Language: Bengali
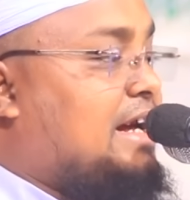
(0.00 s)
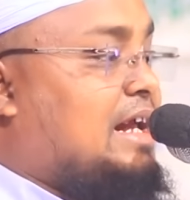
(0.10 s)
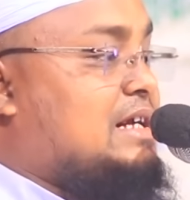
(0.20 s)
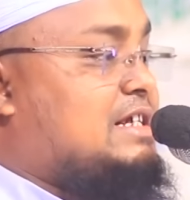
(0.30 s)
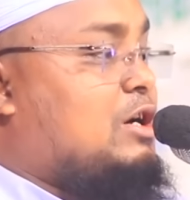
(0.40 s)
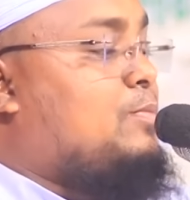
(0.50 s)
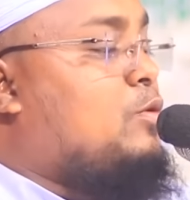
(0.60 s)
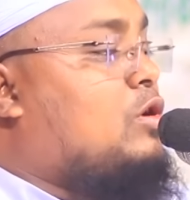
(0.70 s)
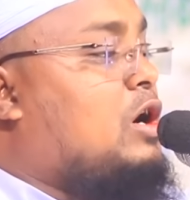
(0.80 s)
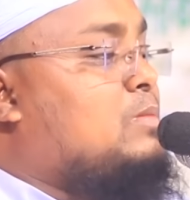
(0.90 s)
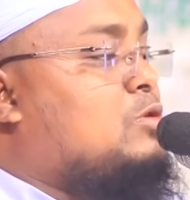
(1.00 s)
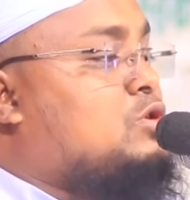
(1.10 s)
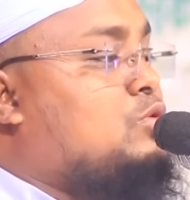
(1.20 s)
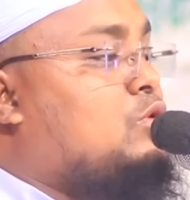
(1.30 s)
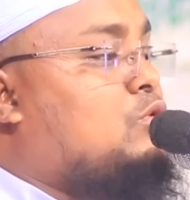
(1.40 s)
এরা যে অপকর্ম
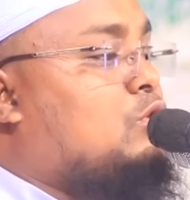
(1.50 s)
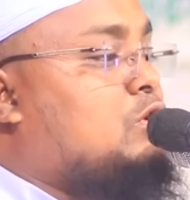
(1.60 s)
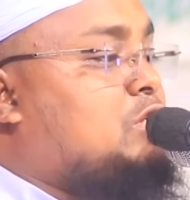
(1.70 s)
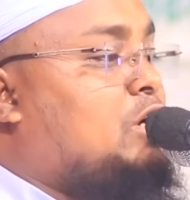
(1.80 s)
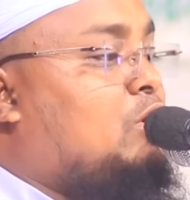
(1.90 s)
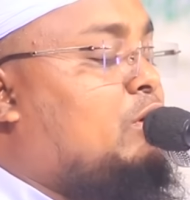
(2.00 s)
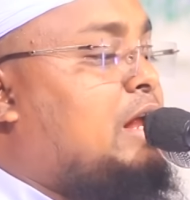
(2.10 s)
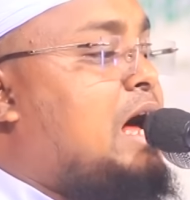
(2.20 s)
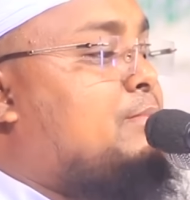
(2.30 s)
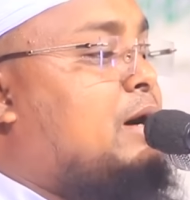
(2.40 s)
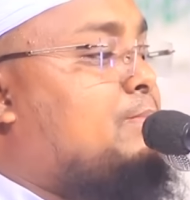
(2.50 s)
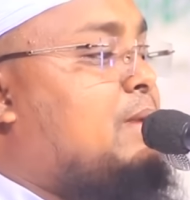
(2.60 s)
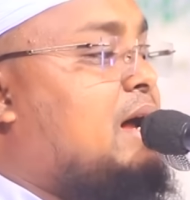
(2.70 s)
শুরু করেছিল এরা আমার